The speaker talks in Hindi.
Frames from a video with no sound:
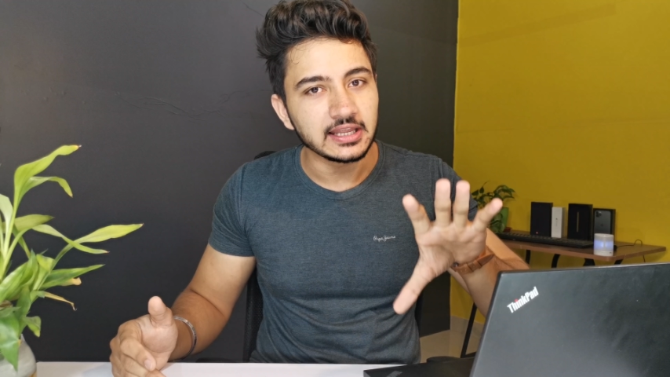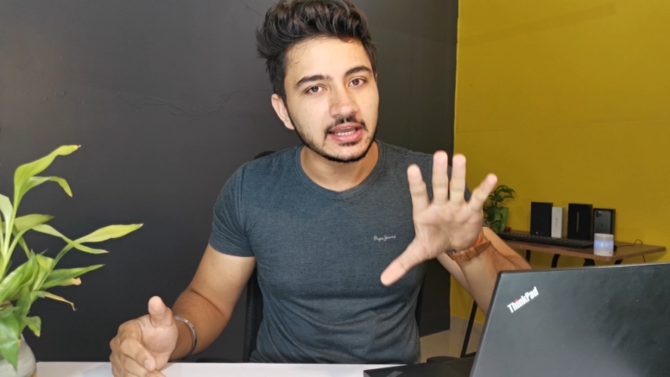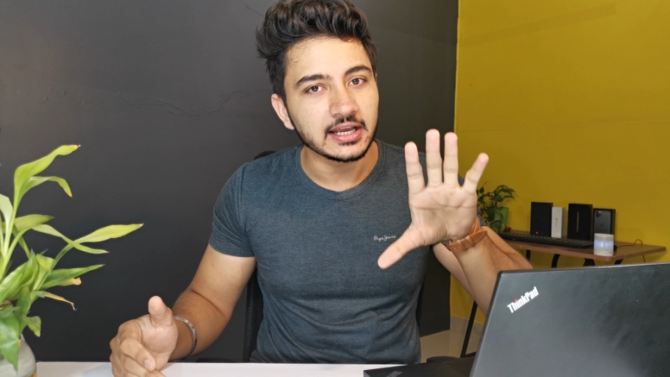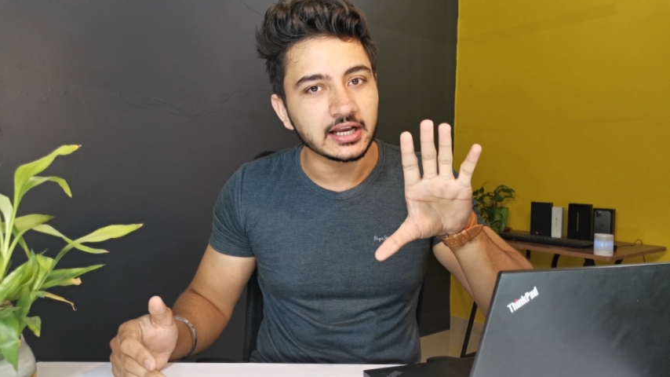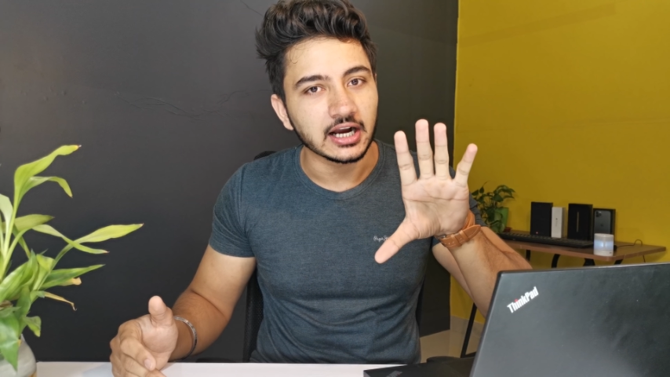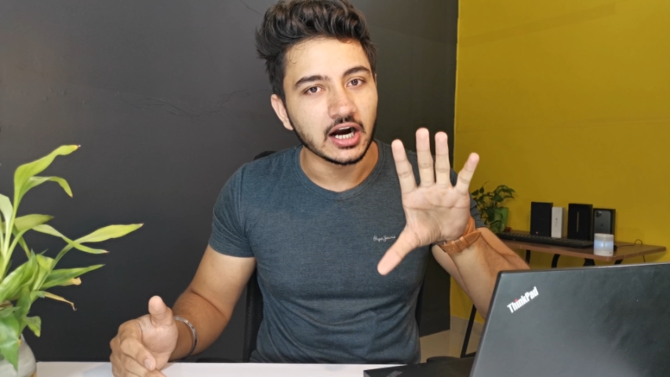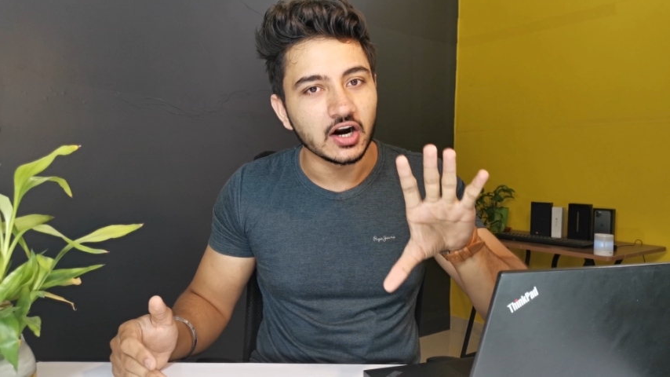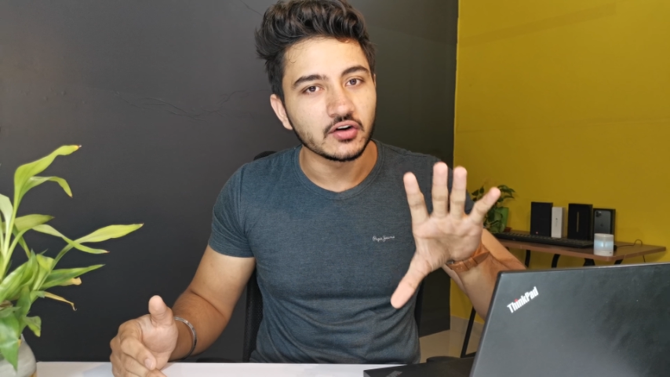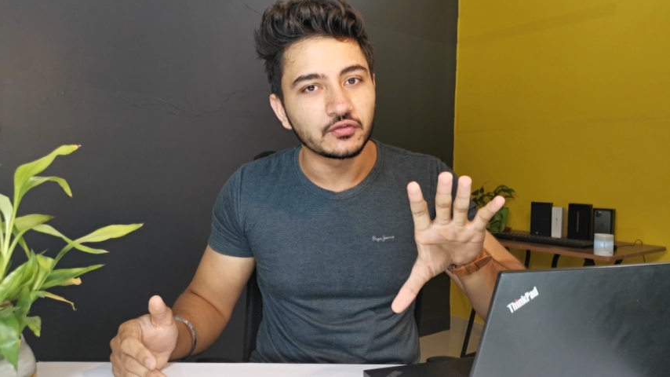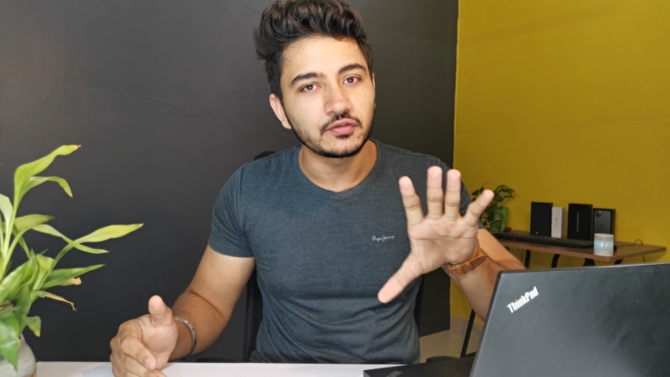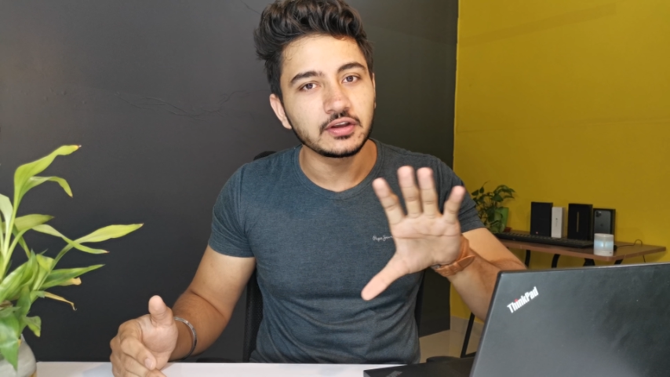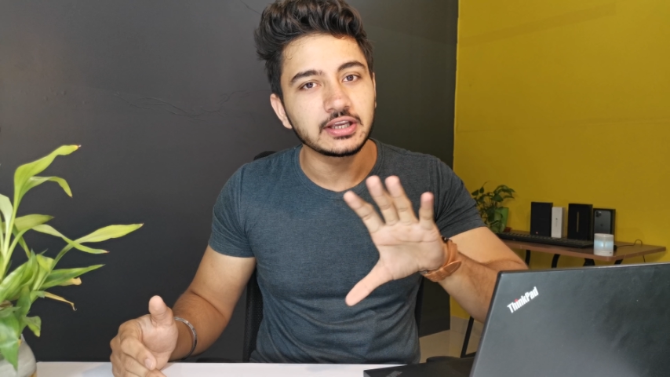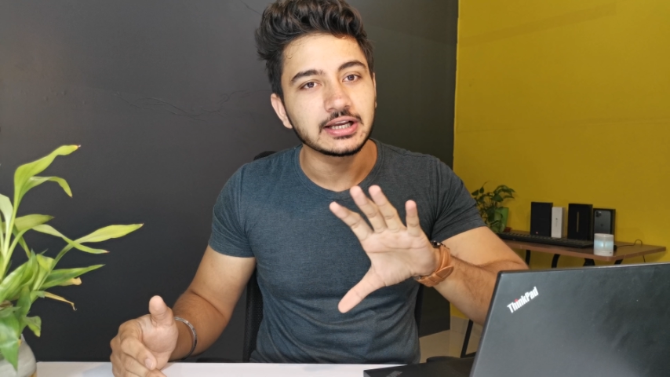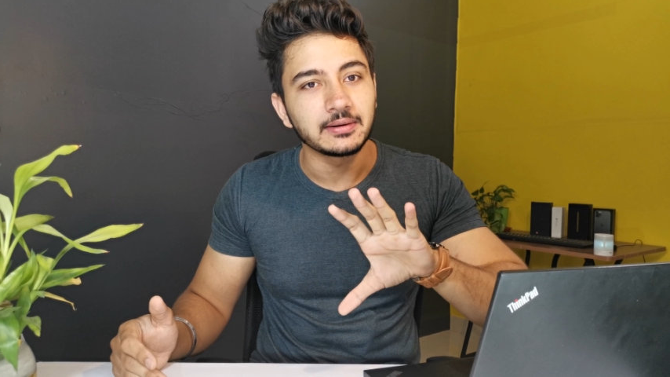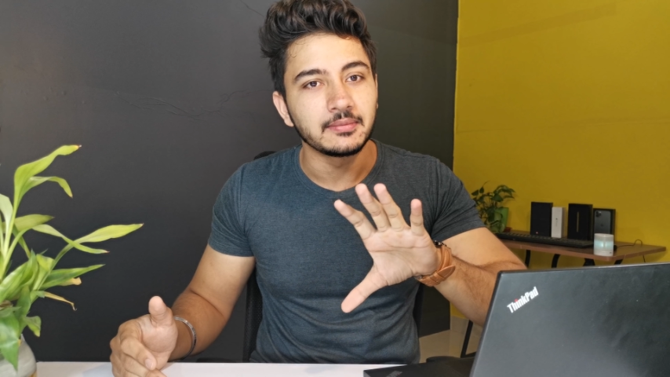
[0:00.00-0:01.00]
लिए
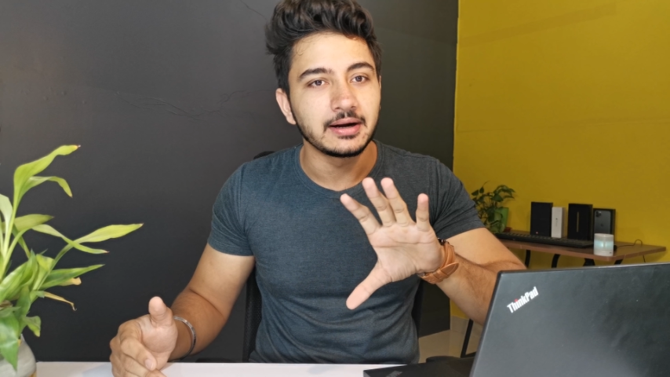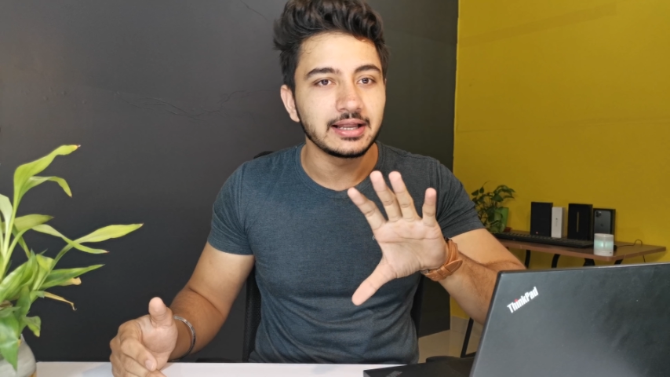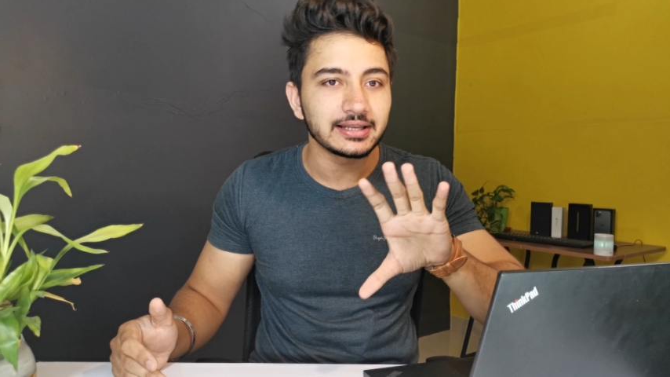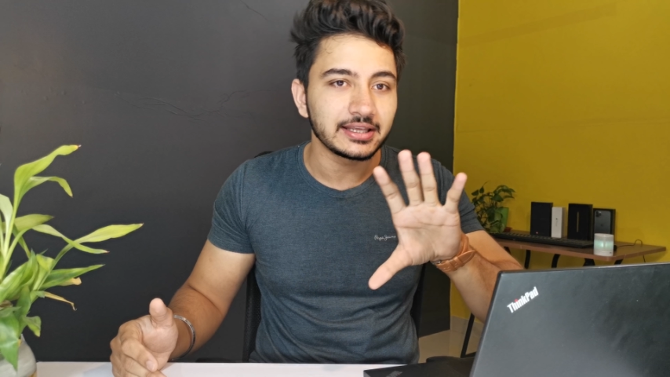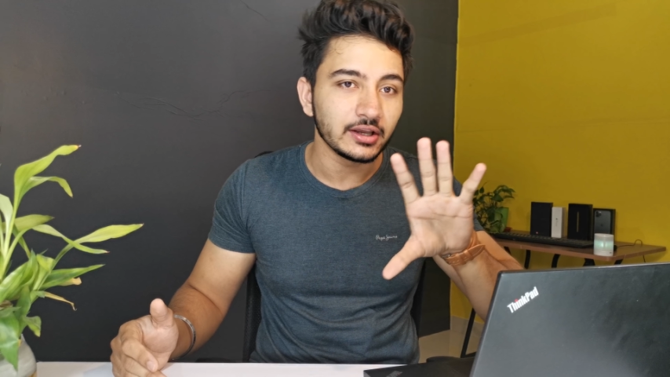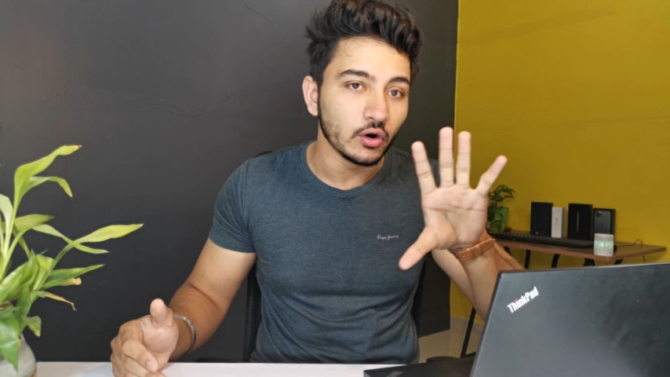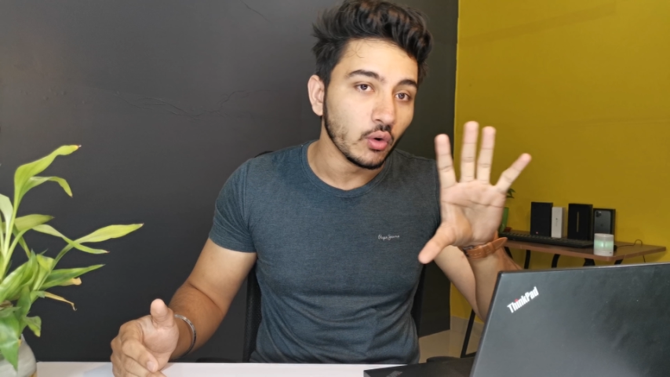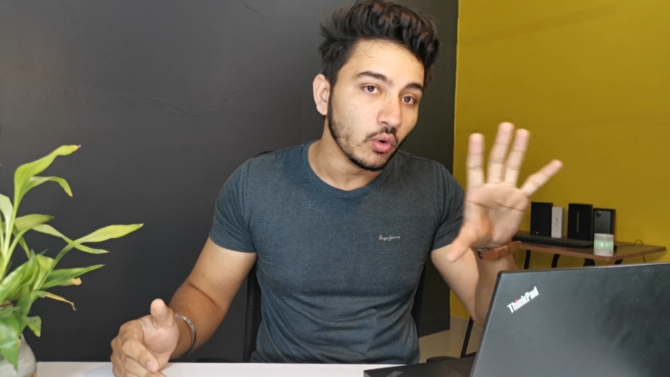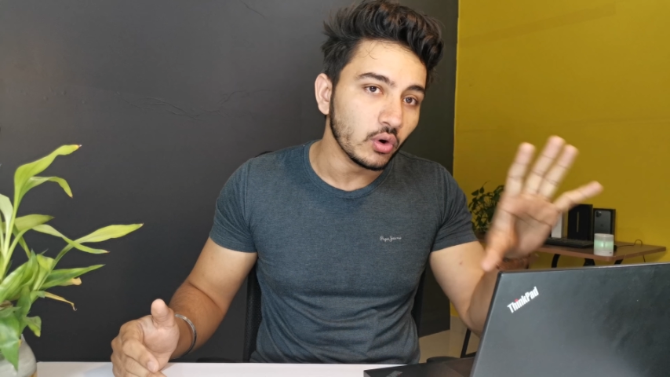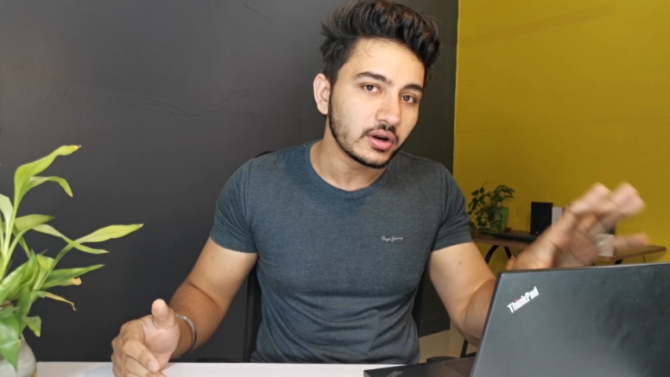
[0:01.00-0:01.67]
काफी कमाल की